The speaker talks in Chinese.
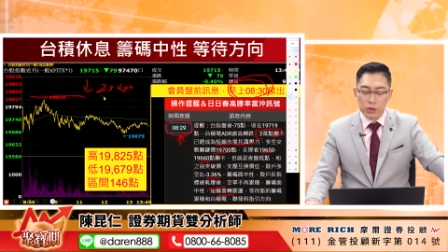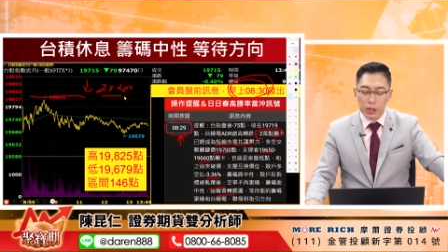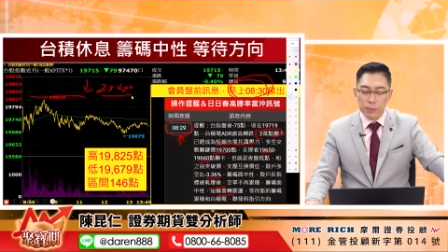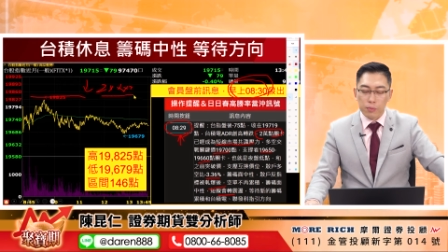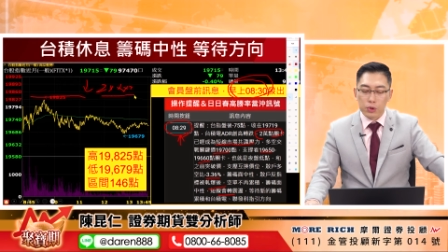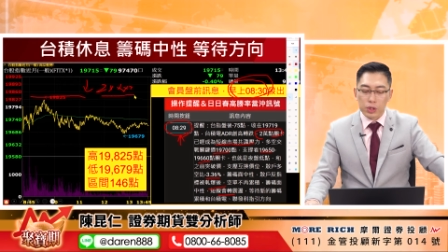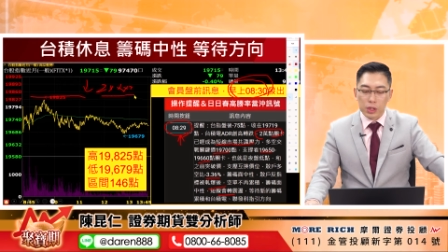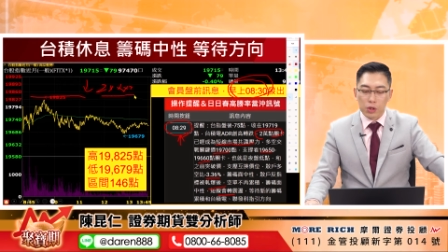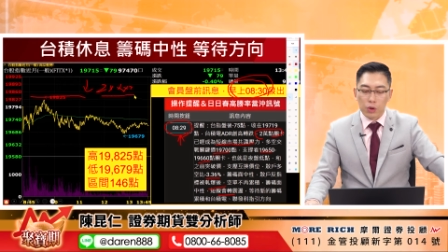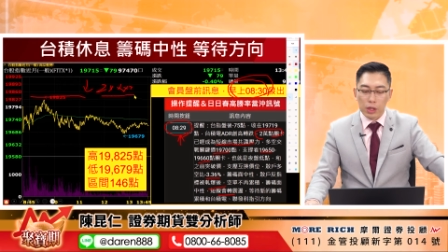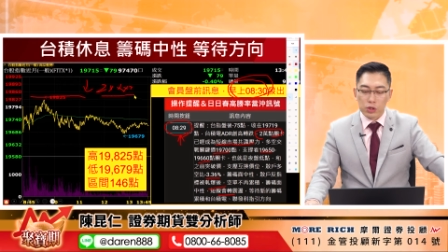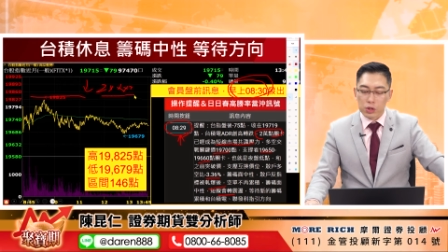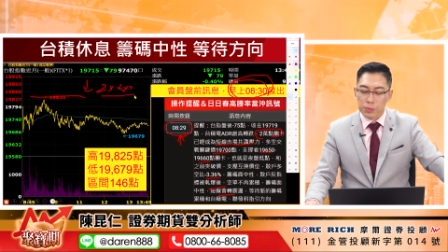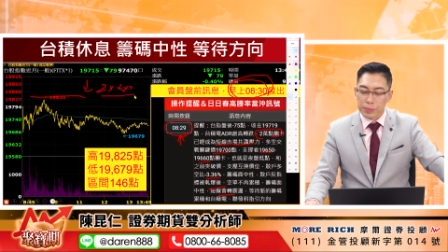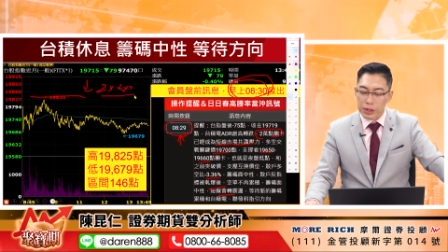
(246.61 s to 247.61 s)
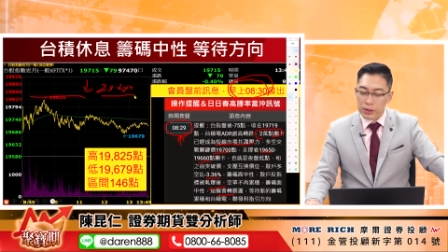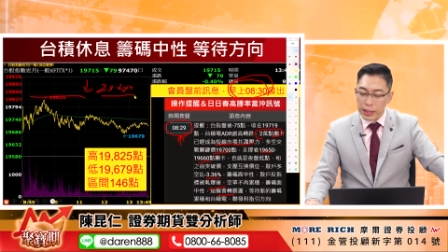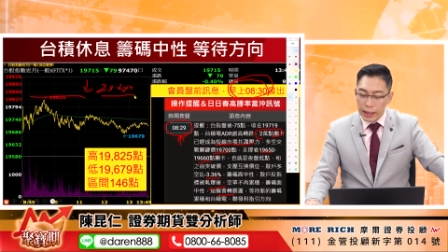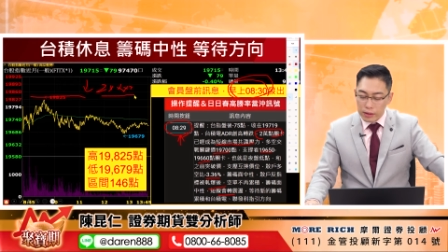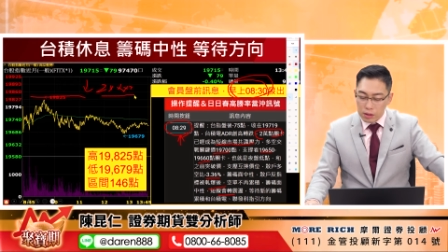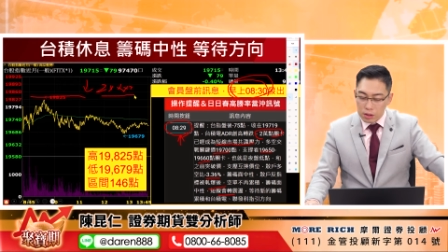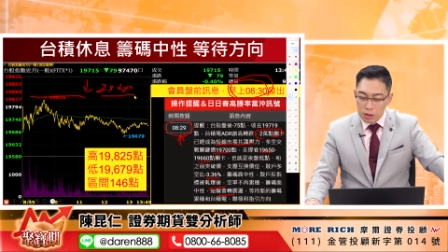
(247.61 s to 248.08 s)
那目前的话就是比较
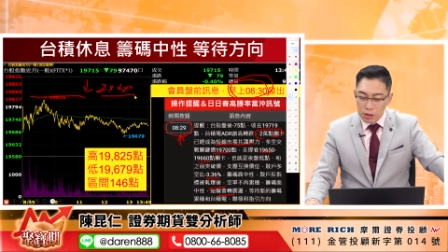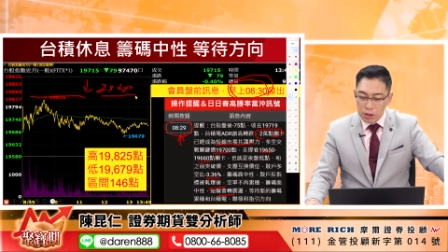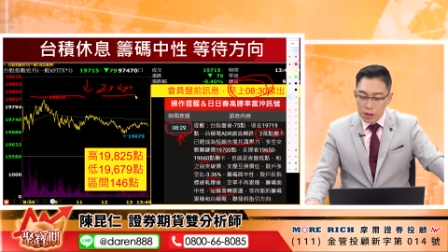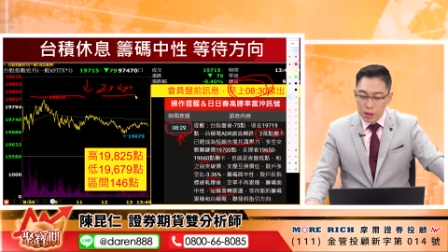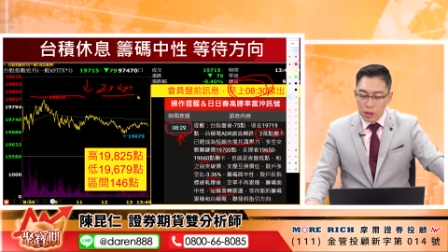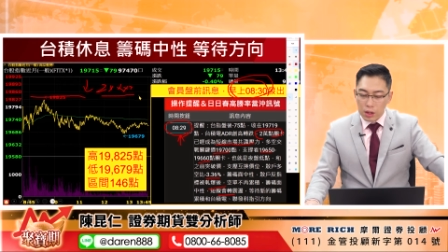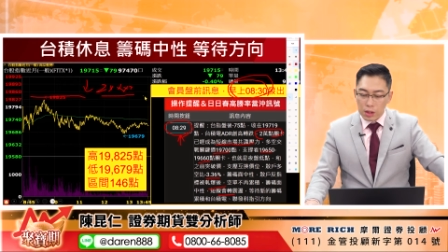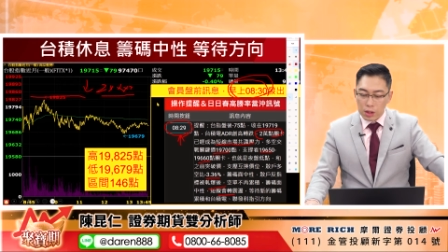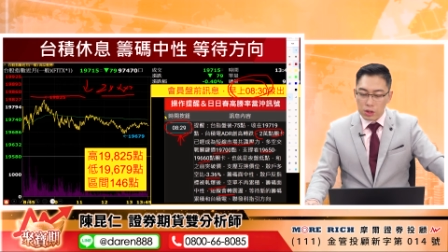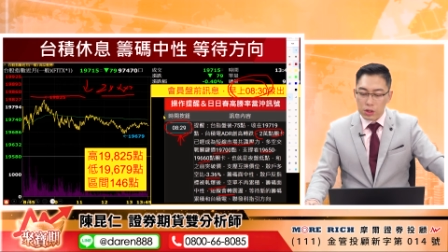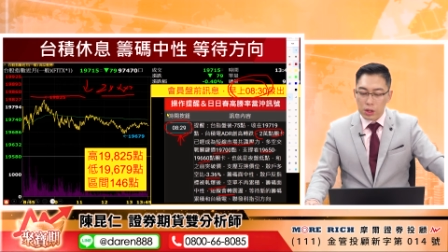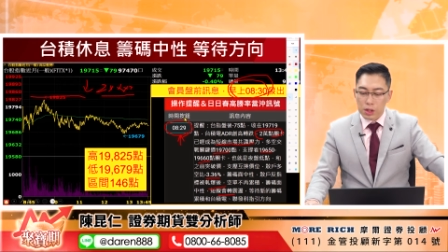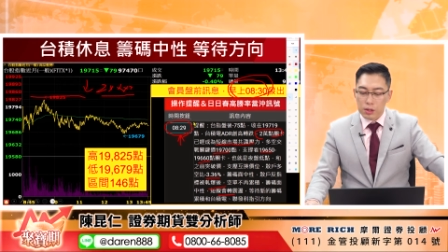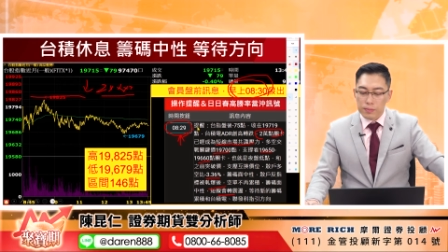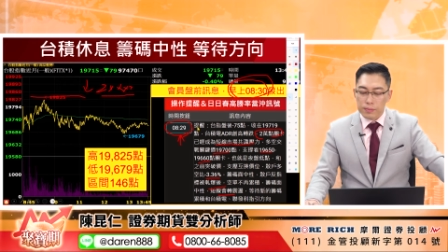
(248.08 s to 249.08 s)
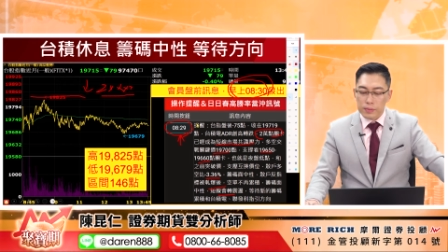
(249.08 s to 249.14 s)
难了，可是呢，